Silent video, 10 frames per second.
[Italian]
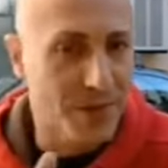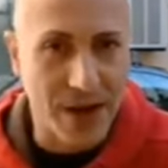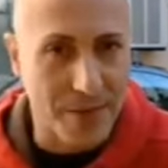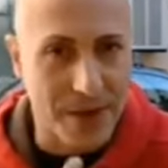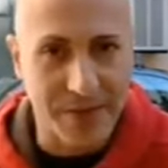e
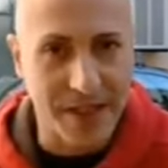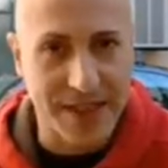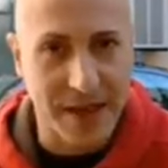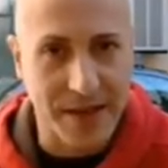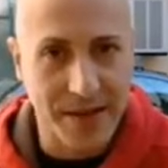non vanno a
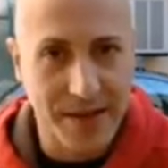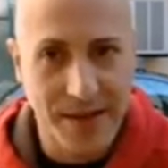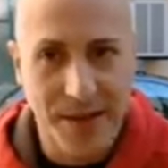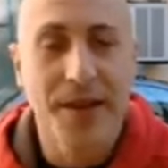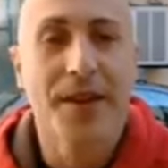manifestare,
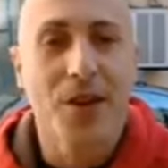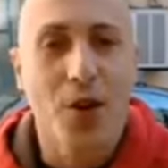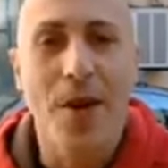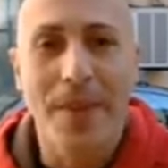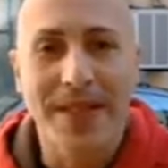
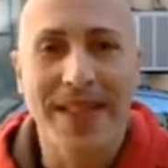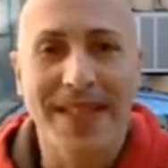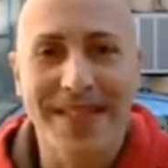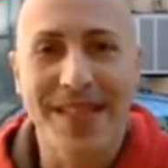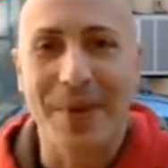come pensi
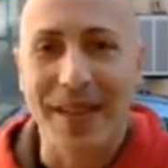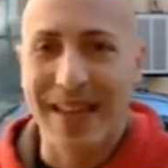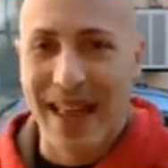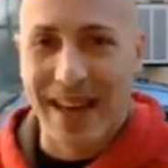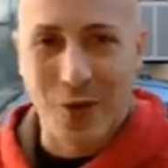che si
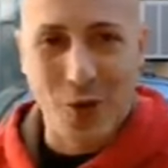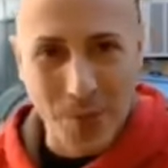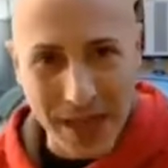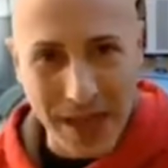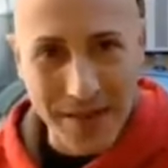riprenderà
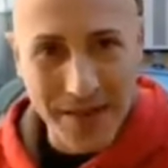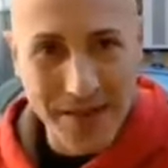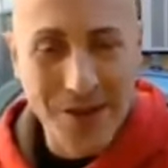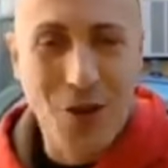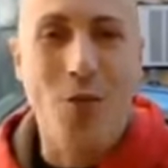
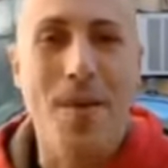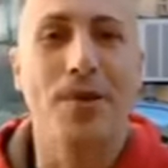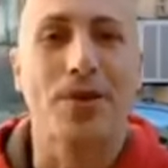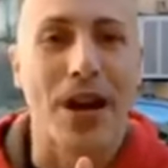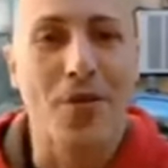l'economia? Come
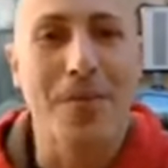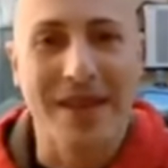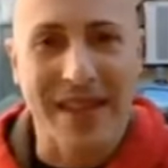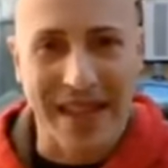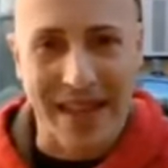potranno
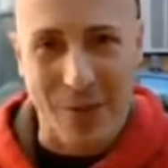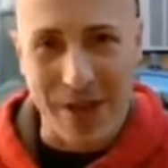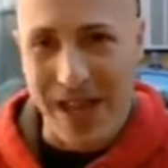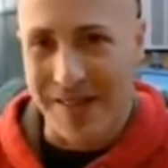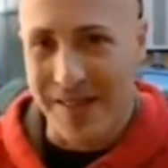mantenere
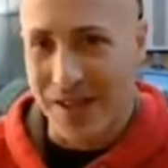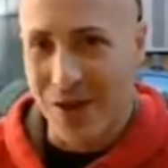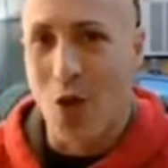quegli altri